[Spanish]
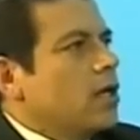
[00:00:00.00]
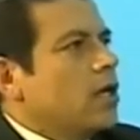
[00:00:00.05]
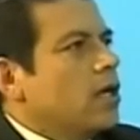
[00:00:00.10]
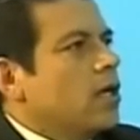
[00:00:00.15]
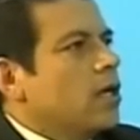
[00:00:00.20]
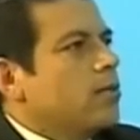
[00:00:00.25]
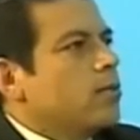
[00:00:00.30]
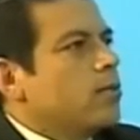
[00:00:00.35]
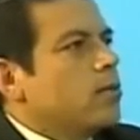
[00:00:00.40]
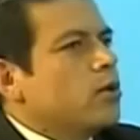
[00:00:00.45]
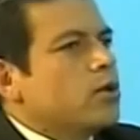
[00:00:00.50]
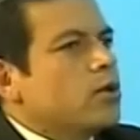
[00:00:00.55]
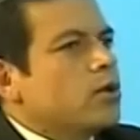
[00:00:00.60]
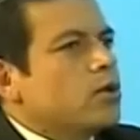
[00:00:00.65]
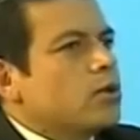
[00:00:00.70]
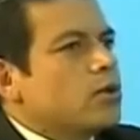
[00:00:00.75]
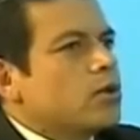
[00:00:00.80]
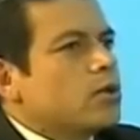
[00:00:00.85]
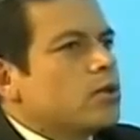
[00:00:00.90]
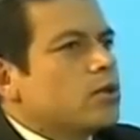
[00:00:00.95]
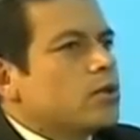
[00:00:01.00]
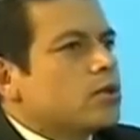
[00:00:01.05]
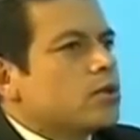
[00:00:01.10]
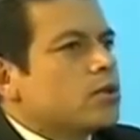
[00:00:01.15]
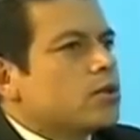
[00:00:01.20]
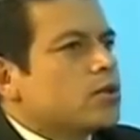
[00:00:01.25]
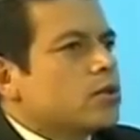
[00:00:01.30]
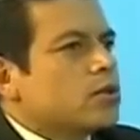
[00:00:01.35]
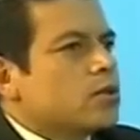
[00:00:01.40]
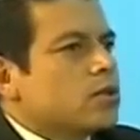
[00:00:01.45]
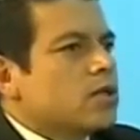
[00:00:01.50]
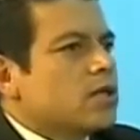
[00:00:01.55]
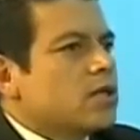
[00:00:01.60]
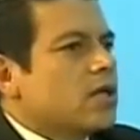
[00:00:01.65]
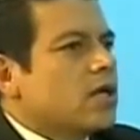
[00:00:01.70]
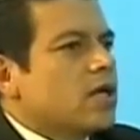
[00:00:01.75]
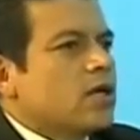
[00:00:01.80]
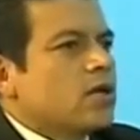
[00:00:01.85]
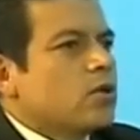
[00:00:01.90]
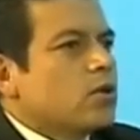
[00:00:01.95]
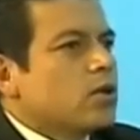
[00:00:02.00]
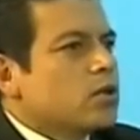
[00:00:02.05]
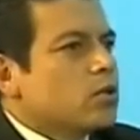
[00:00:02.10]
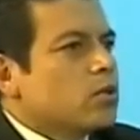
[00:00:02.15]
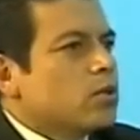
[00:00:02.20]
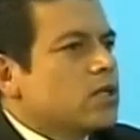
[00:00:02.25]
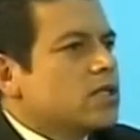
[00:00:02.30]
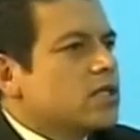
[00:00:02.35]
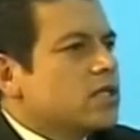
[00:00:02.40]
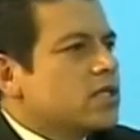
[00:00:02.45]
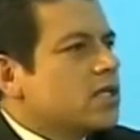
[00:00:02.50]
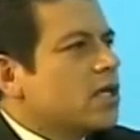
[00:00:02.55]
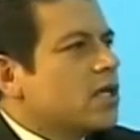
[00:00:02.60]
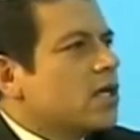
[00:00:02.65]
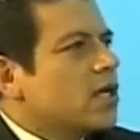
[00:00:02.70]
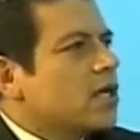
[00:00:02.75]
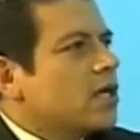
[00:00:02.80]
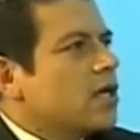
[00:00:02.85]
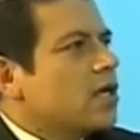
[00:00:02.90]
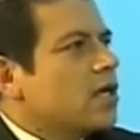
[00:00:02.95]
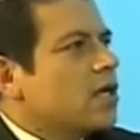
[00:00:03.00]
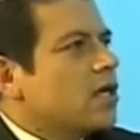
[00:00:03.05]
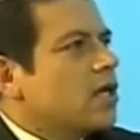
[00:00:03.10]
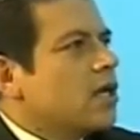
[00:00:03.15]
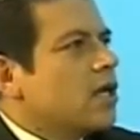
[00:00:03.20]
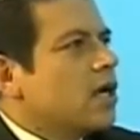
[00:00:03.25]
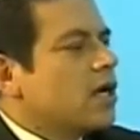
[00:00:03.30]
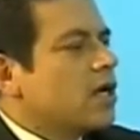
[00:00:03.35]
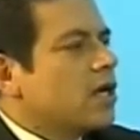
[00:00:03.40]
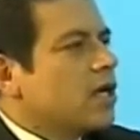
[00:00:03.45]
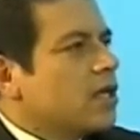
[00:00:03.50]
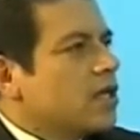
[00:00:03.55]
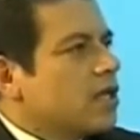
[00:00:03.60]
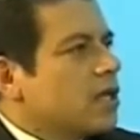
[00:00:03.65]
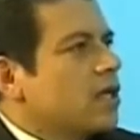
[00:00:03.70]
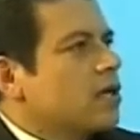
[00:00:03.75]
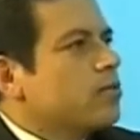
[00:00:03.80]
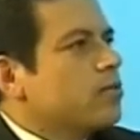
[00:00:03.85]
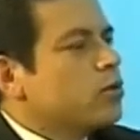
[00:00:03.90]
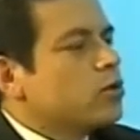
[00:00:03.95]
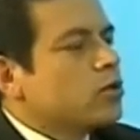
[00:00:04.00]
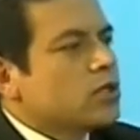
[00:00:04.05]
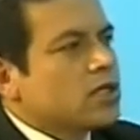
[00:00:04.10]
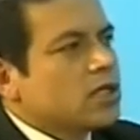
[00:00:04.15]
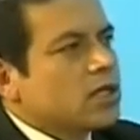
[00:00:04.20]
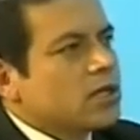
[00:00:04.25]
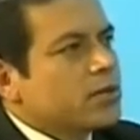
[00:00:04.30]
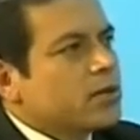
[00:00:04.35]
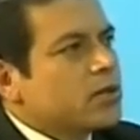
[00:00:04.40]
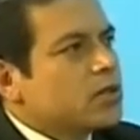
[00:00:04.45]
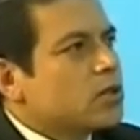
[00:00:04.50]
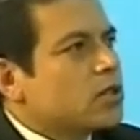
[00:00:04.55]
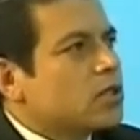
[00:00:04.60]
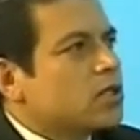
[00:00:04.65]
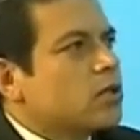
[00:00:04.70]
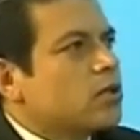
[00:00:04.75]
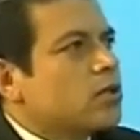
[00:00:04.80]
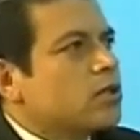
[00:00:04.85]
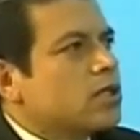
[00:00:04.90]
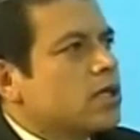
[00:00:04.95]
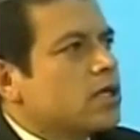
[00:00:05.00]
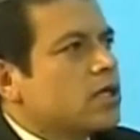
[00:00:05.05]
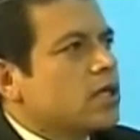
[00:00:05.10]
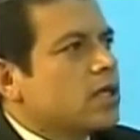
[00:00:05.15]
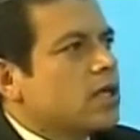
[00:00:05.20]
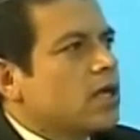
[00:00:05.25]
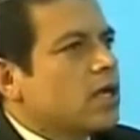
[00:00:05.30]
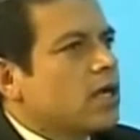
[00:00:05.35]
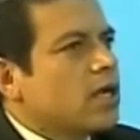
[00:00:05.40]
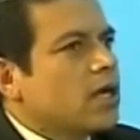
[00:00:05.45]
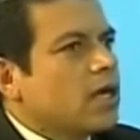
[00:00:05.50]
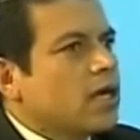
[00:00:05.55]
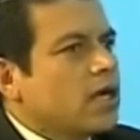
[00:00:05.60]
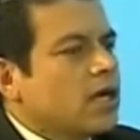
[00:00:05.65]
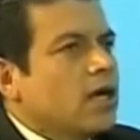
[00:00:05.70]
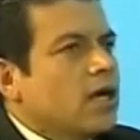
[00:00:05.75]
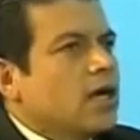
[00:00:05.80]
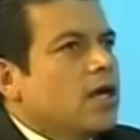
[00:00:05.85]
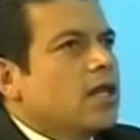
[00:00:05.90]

hemos no, existe la gente y muchas de las personas que hoy están de,